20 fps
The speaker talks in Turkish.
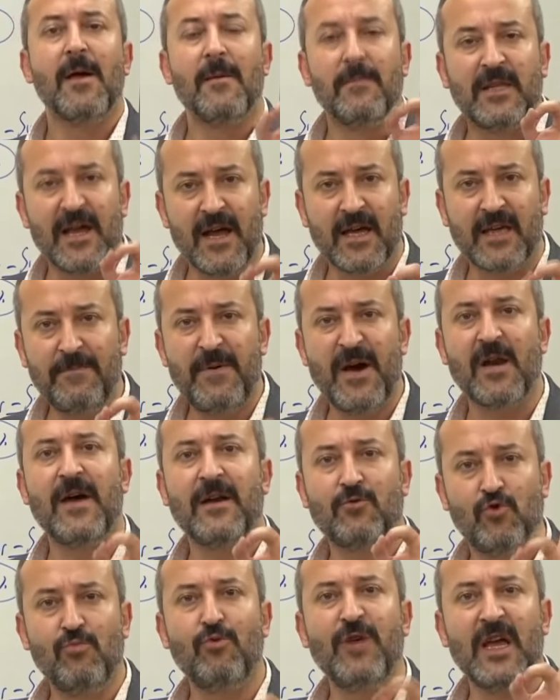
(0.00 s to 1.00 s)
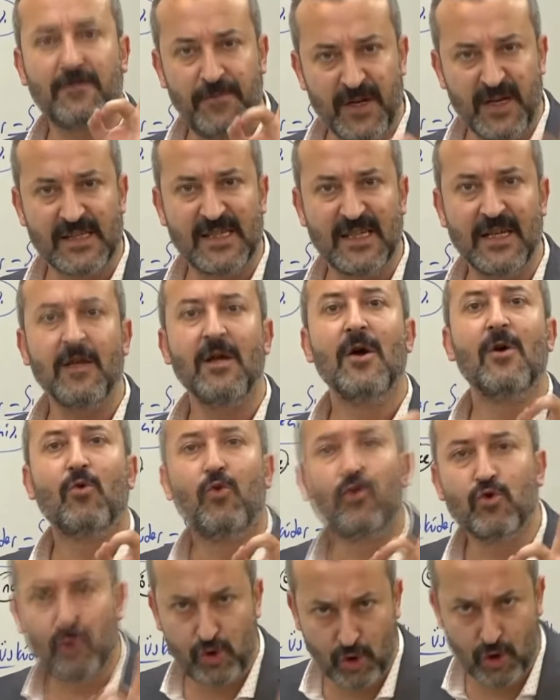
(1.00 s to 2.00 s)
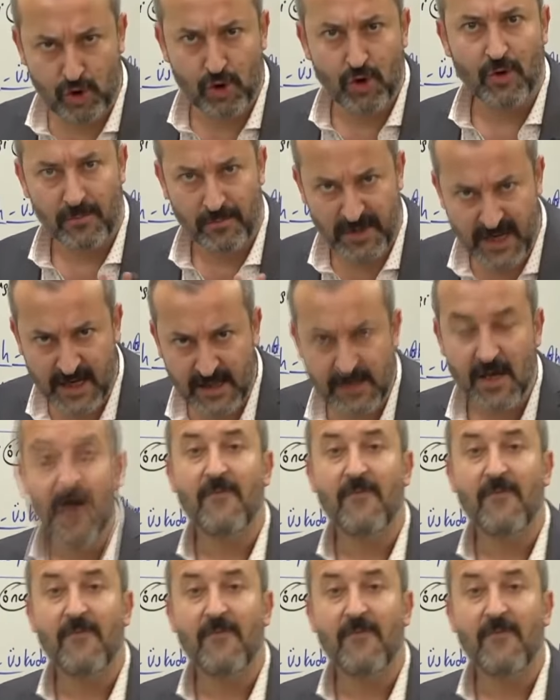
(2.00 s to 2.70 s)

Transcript: Terakkiperver Cumhuriyet Fırkası'nın kurucusudur. Biliniz